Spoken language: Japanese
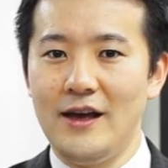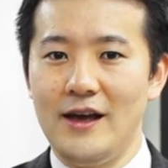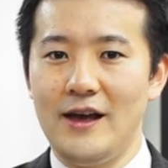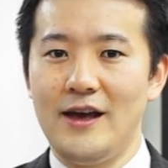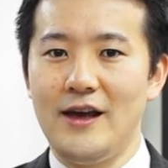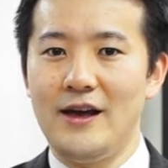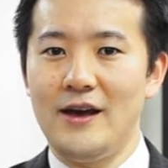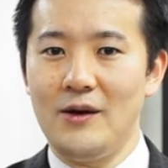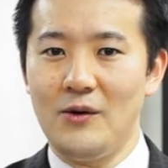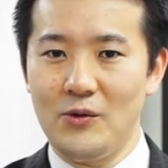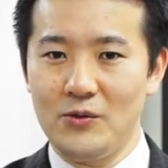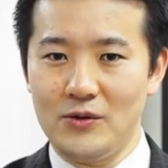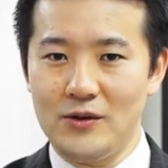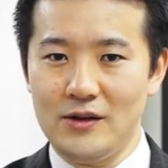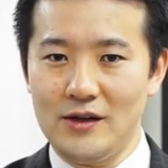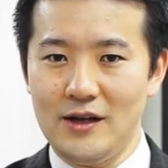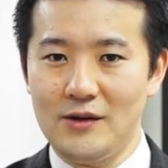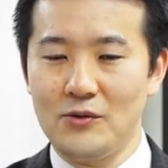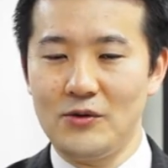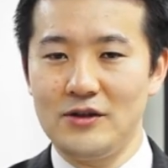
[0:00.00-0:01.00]
えー、
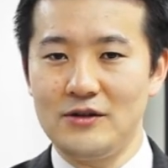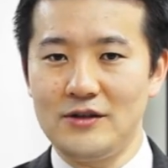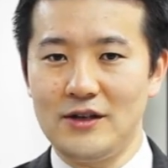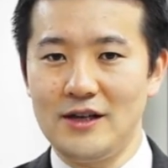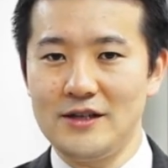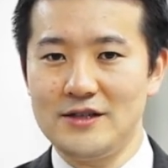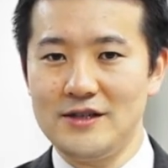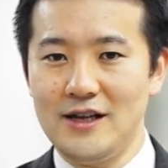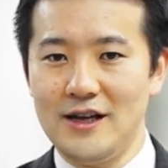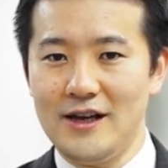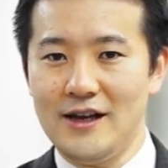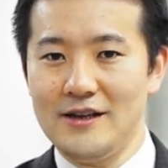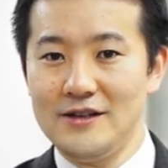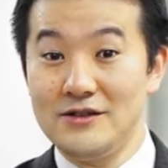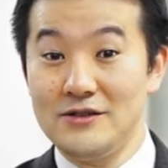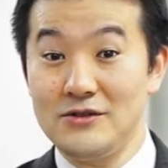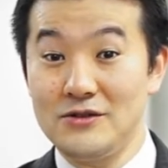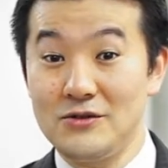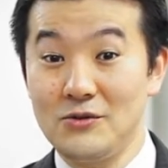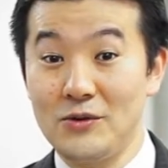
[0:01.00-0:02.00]
折ってのり付けして
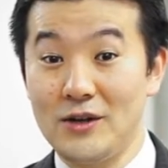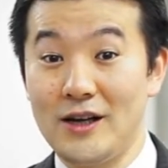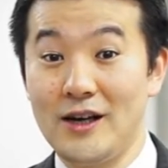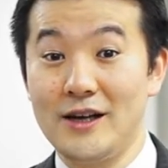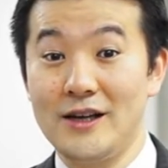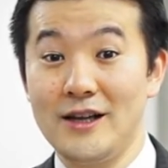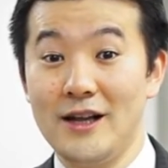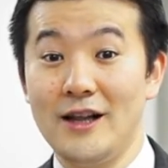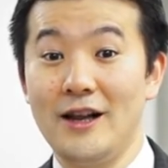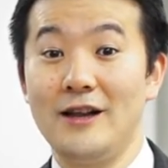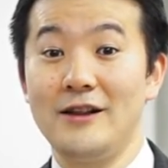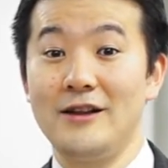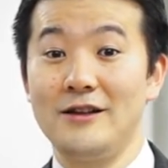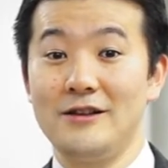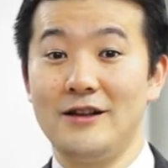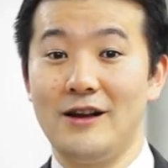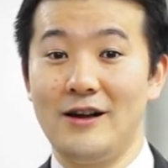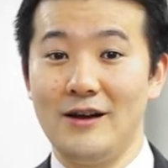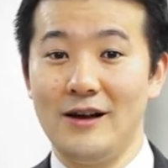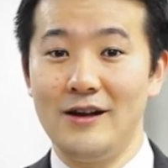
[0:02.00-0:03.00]
住所を手書きでなん
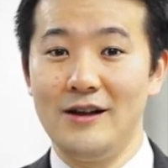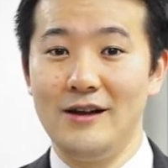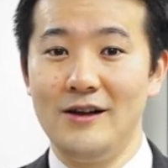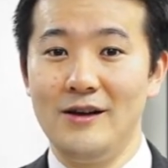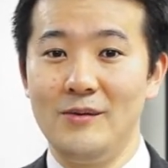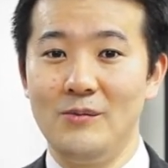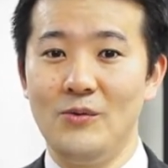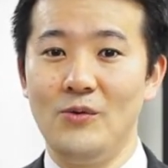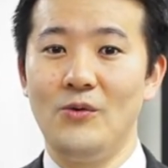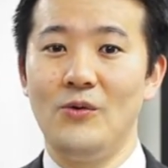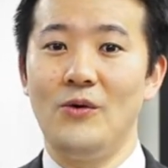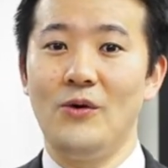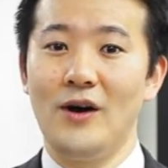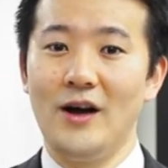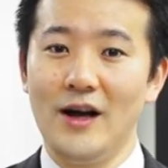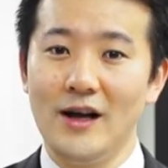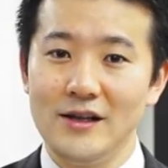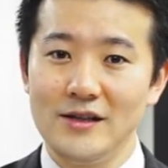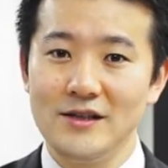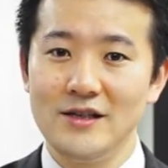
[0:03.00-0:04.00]
て言ったらも
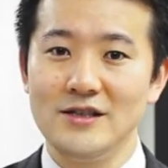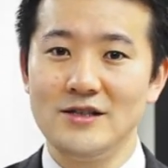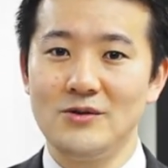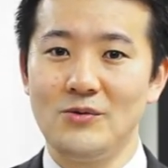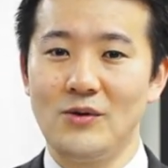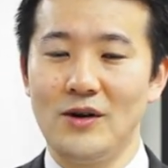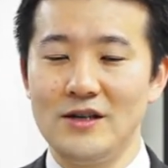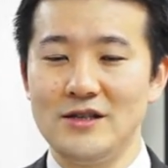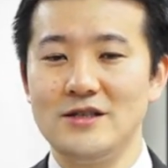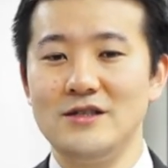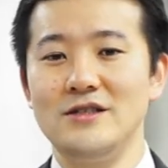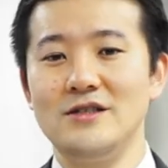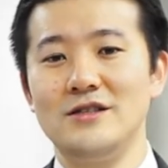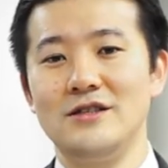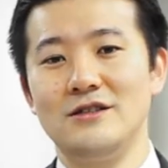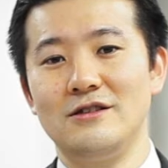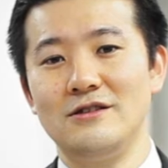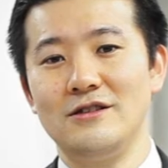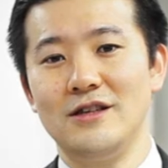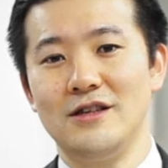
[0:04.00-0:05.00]
う半日とか1
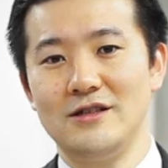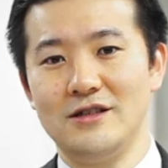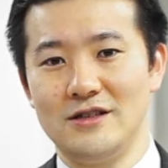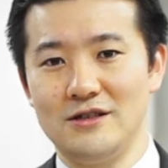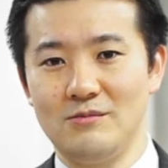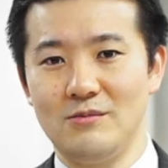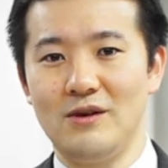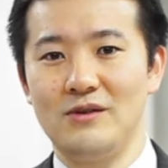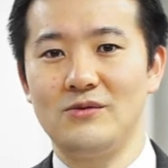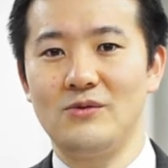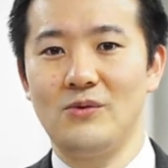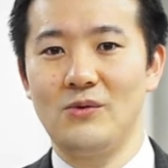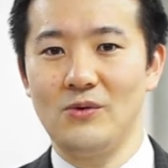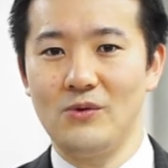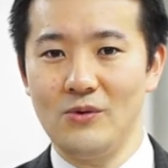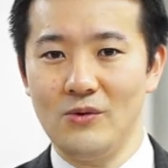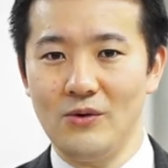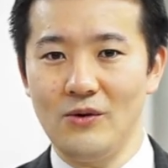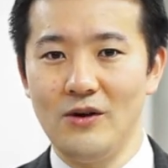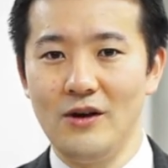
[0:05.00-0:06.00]
日費やしてしまうと
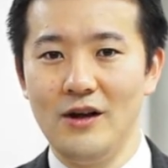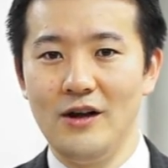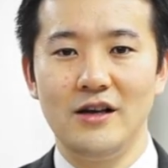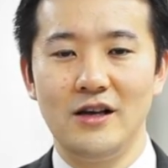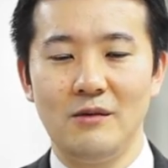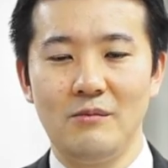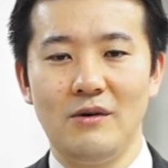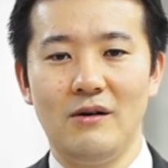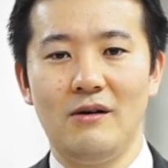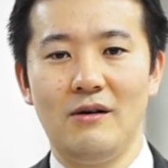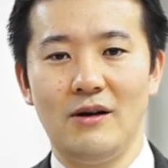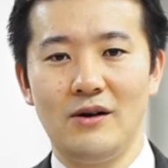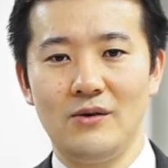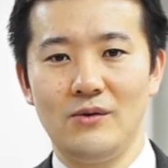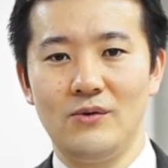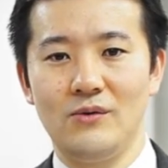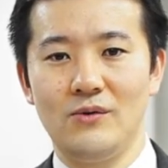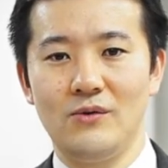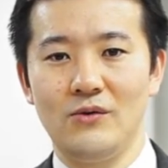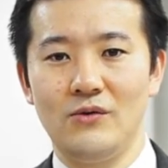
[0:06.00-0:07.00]
ころ今は
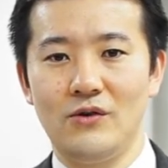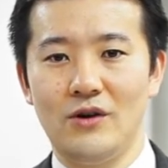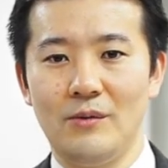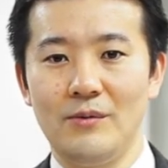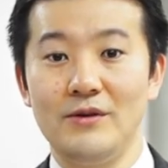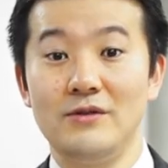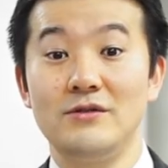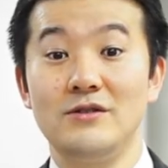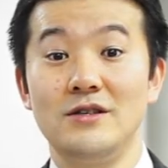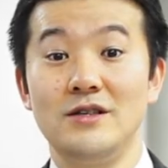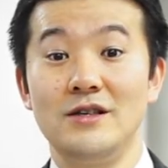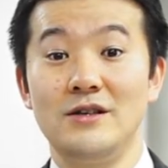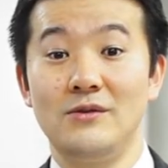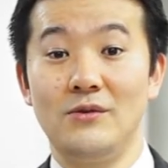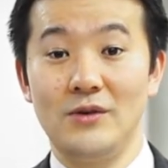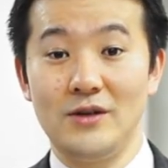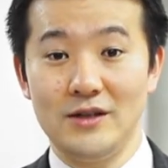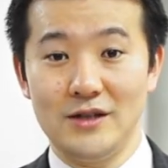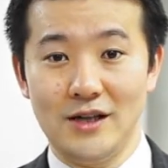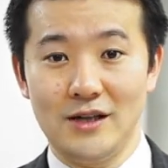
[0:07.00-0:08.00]
あの
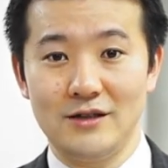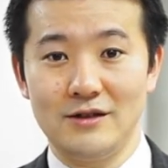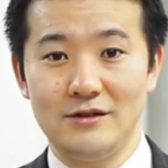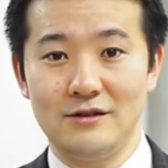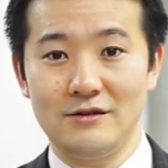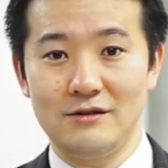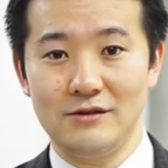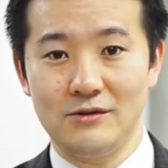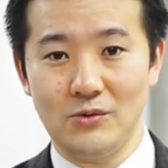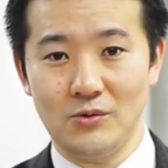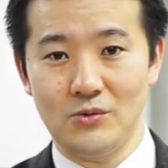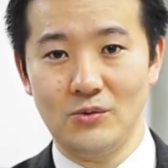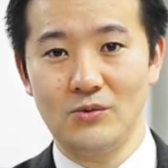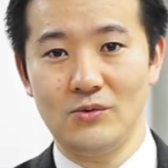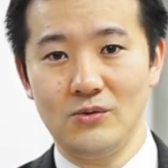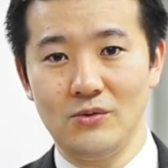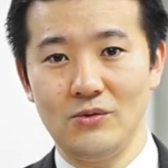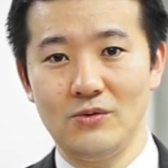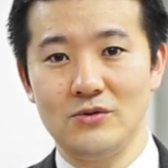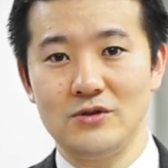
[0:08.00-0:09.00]
ラベルシールを印刷するこ
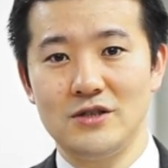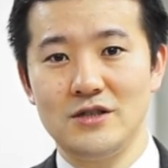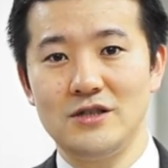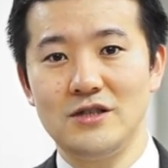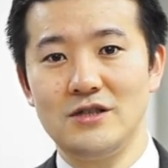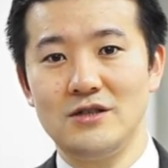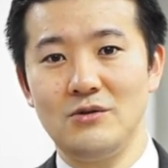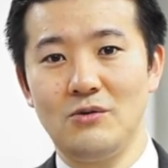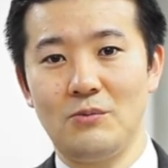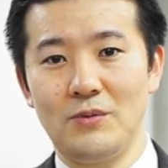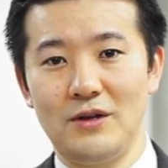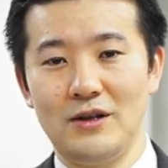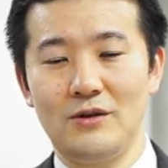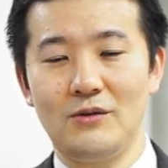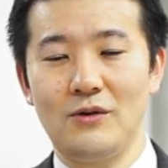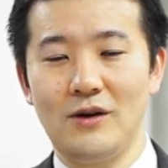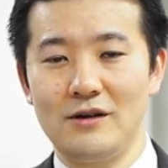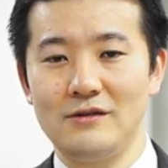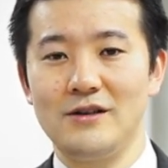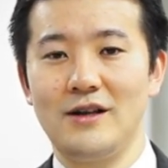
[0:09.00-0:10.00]
とと指示書を
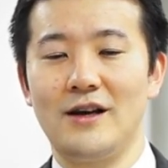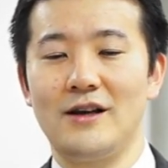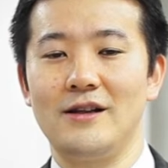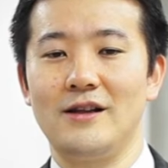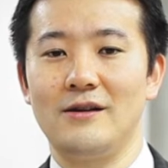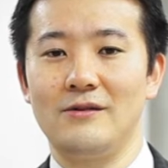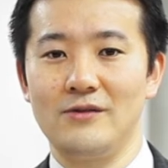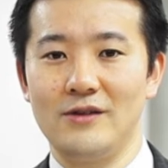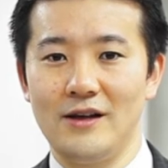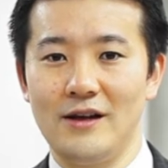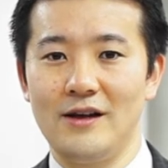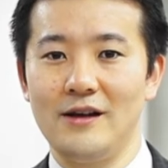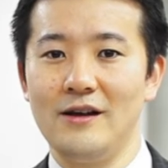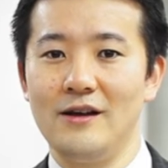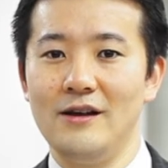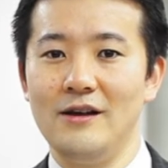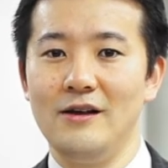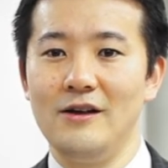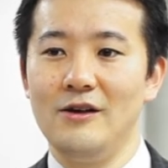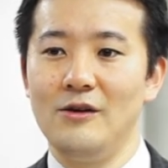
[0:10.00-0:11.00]
ピーと書くだけなので